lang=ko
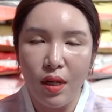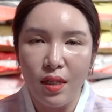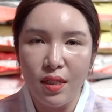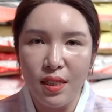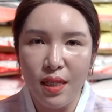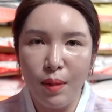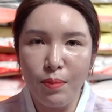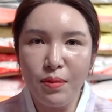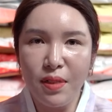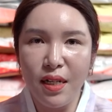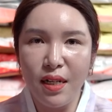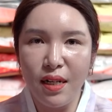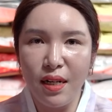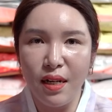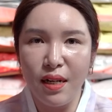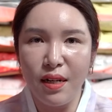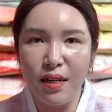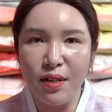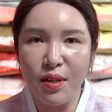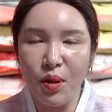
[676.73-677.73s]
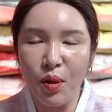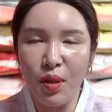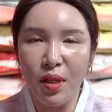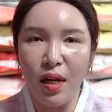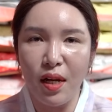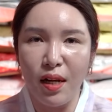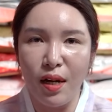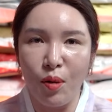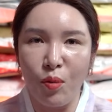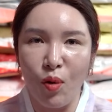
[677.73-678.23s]
삼재가
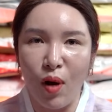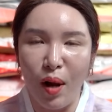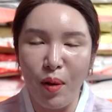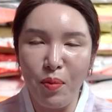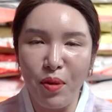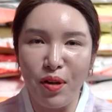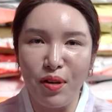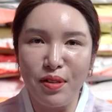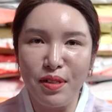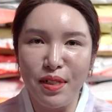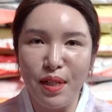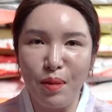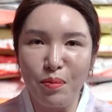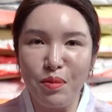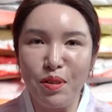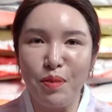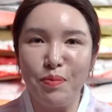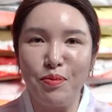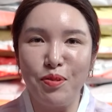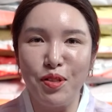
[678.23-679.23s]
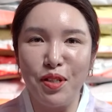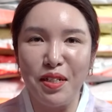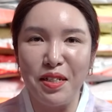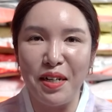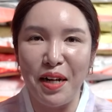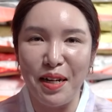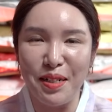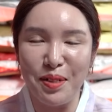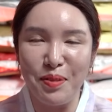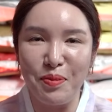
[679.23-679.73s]
꼈다라고 하면 삼재풀이를
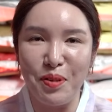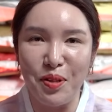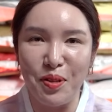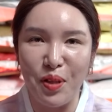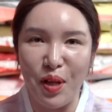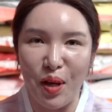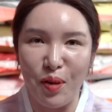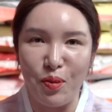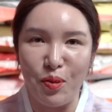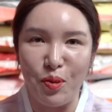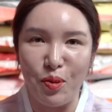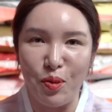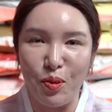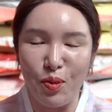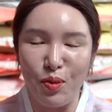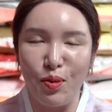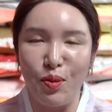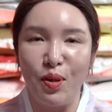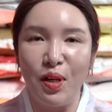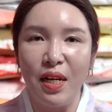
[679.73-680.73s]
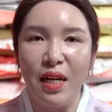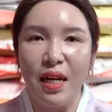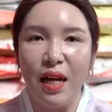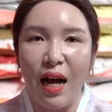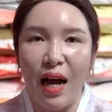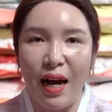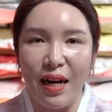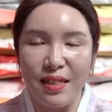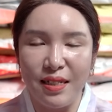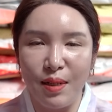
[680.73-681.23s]
하시면 되고 또
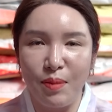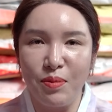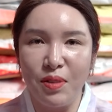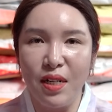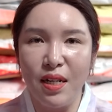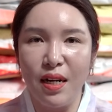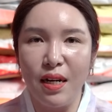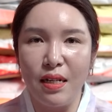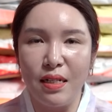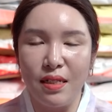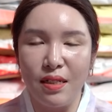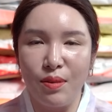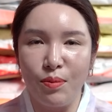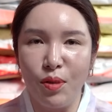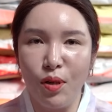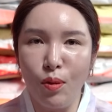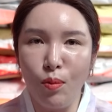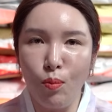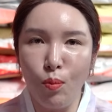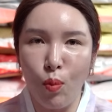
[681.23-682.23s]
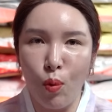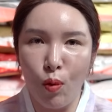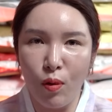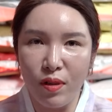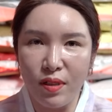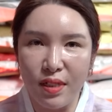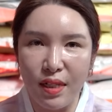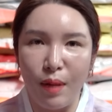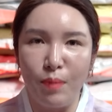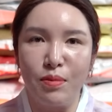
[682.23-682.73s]
악삼재가 있으면
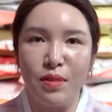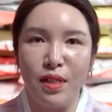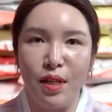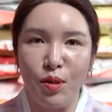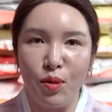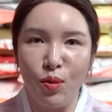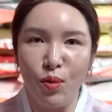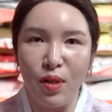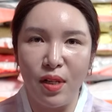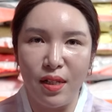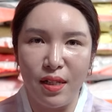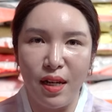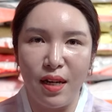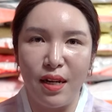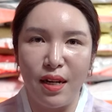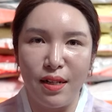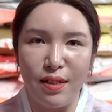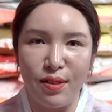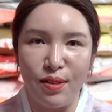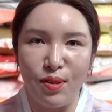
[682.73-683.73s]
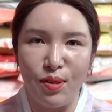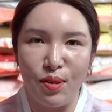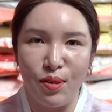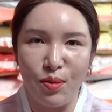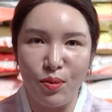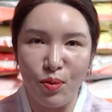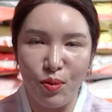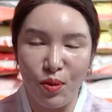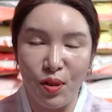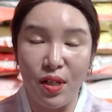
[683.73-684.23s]
복삼재도 있다라는 거
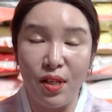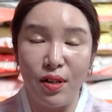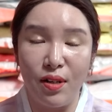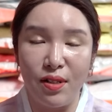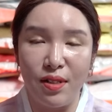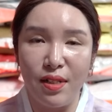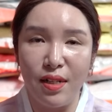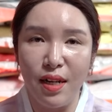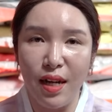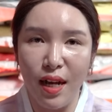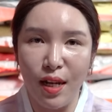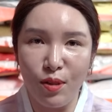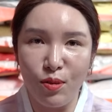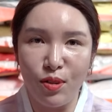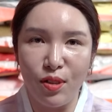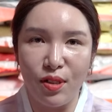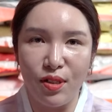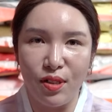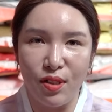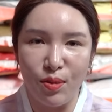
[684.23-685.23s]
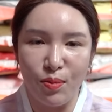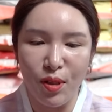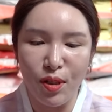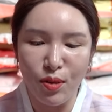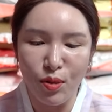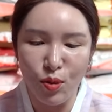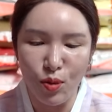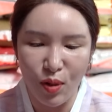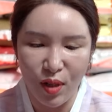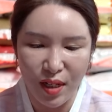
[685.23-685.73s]
꼭 기억을
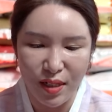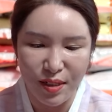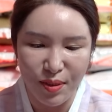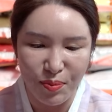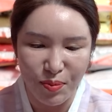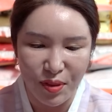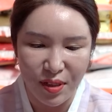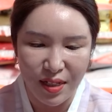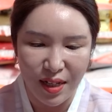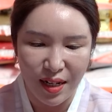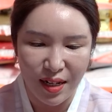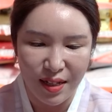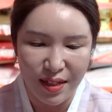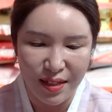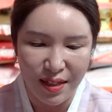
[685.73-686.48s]
해두셨으면 좋겠습니다.